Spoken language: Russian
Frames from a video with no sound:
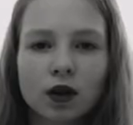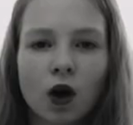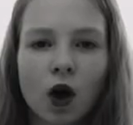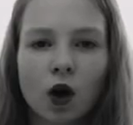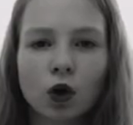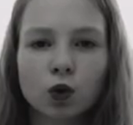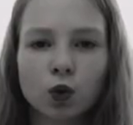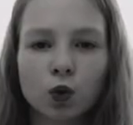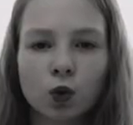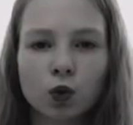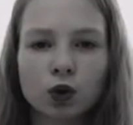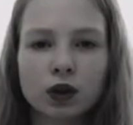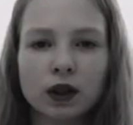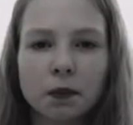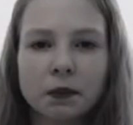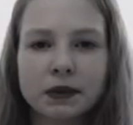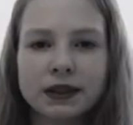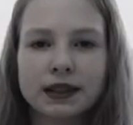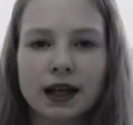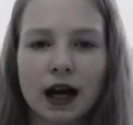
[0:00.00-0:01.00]
но ну, утром
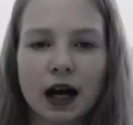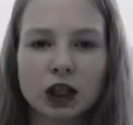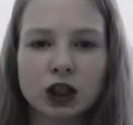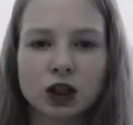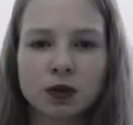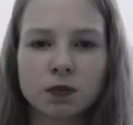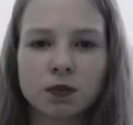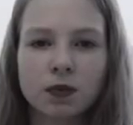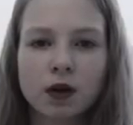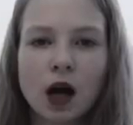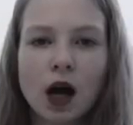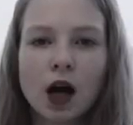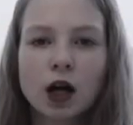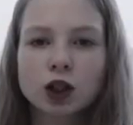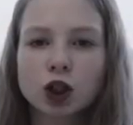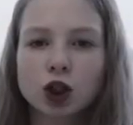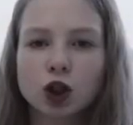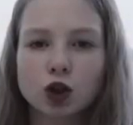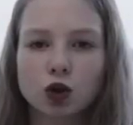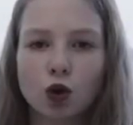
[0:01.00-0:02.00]
скажем «С
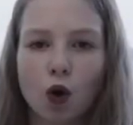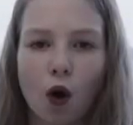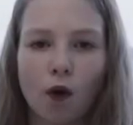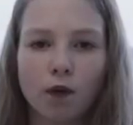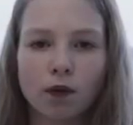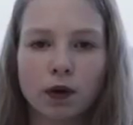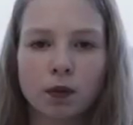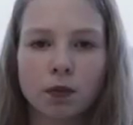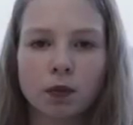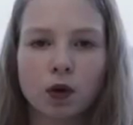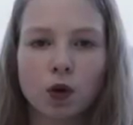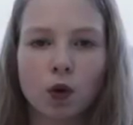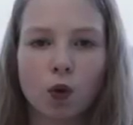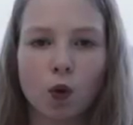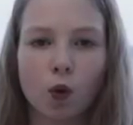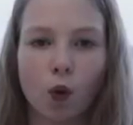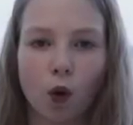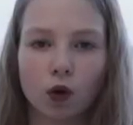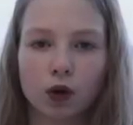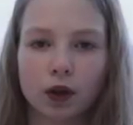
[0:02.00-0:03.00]
Новым
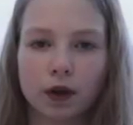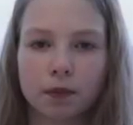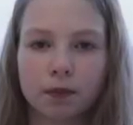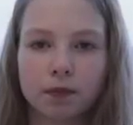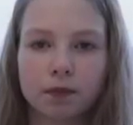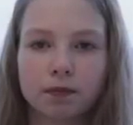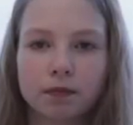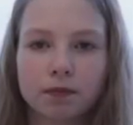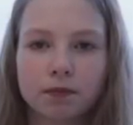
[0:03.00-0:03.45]
годом!»